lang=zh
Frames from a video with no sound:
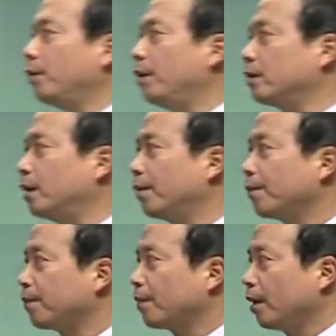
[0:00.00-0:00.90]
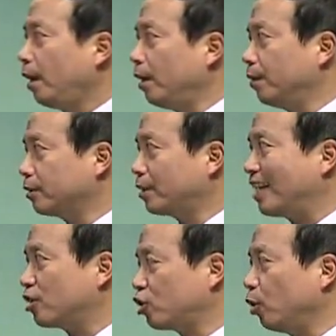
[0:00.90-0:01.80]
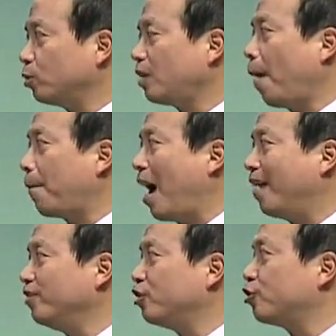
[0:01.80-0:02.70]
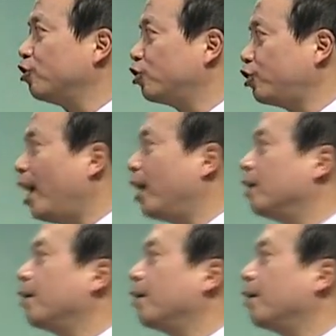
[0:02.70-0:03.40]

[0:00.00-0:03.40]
况呢，A 公司按售价百分之十向